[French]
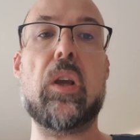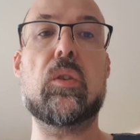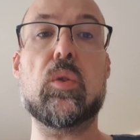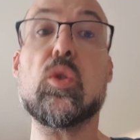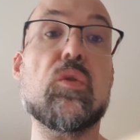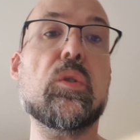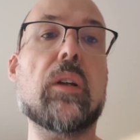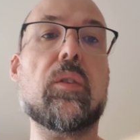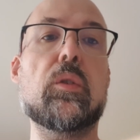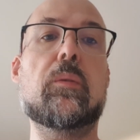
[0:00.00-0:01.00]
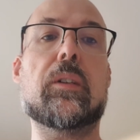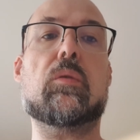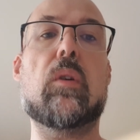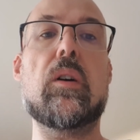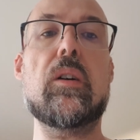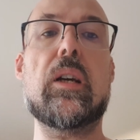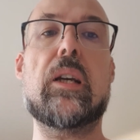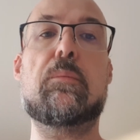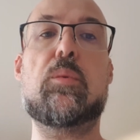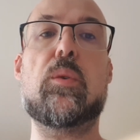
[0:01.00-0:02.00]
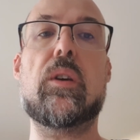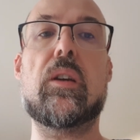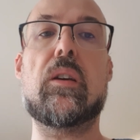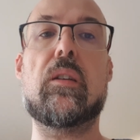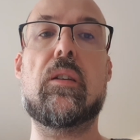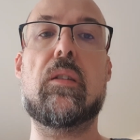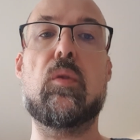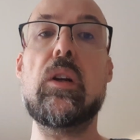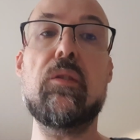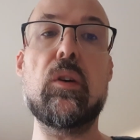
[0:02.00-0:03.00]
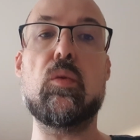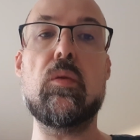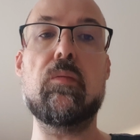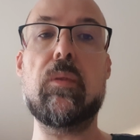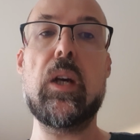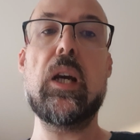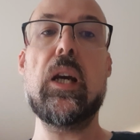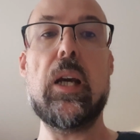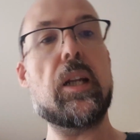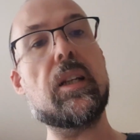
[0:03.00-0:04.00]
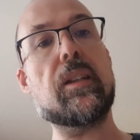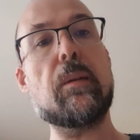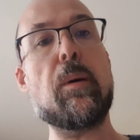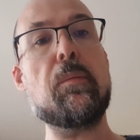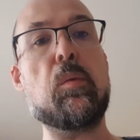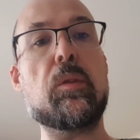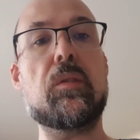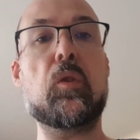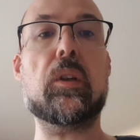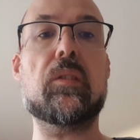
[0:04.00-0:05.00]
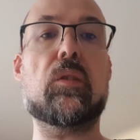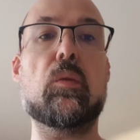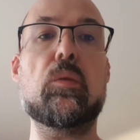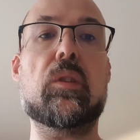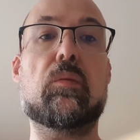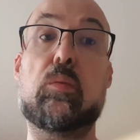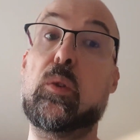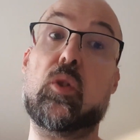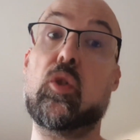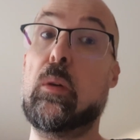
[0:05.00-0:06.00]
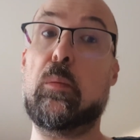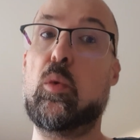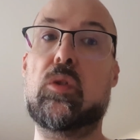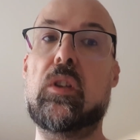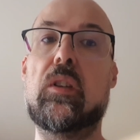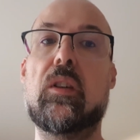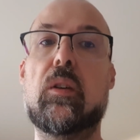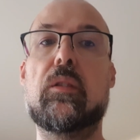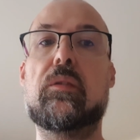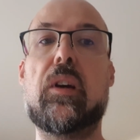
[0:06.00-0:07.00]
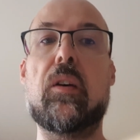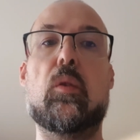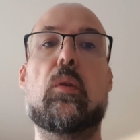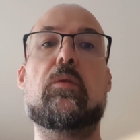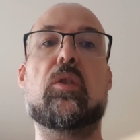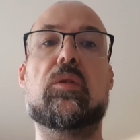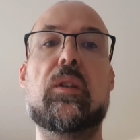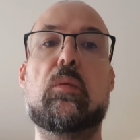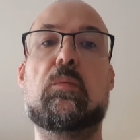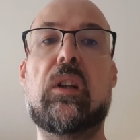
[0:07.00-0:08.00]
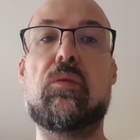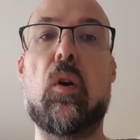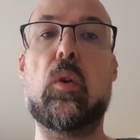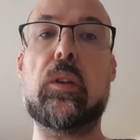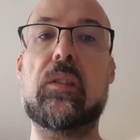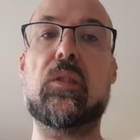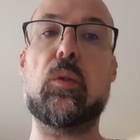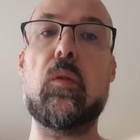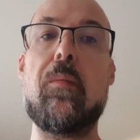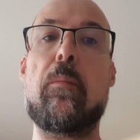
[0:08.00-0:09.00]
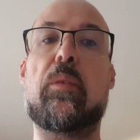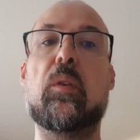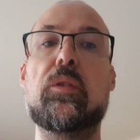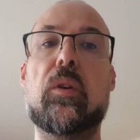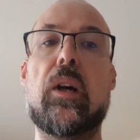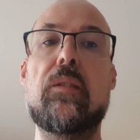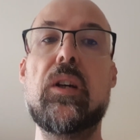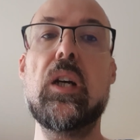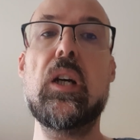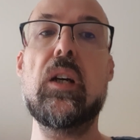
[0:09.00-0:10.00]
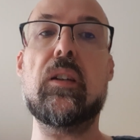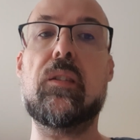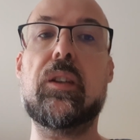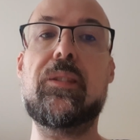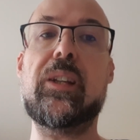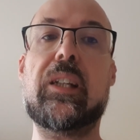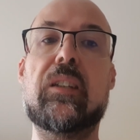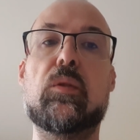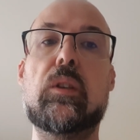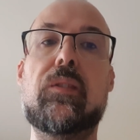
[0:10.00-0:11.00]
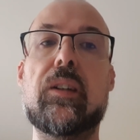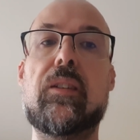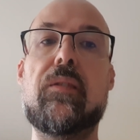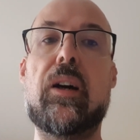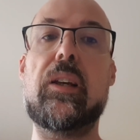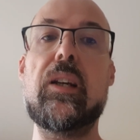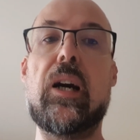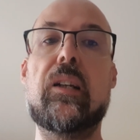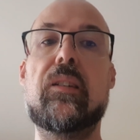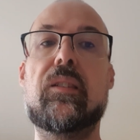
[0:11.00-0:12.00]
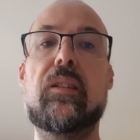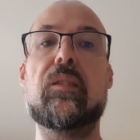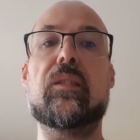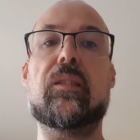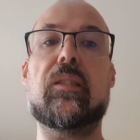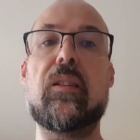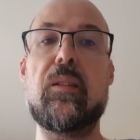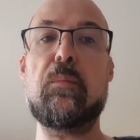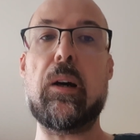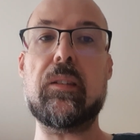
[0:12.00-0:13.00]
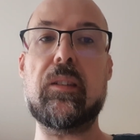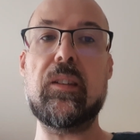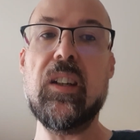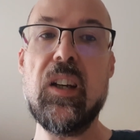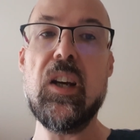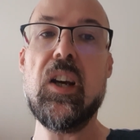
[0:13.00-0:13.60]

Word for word: Donc je vous attends demain soir et puis voilà, et n'hésitez pas à poser vos questions, parce que ça peut aussi euh, faire l'objet aussi d'une petite foire aux questions en même temps, ce live. Si vous avez des questions diverses et variées, allez-y, c'est parti.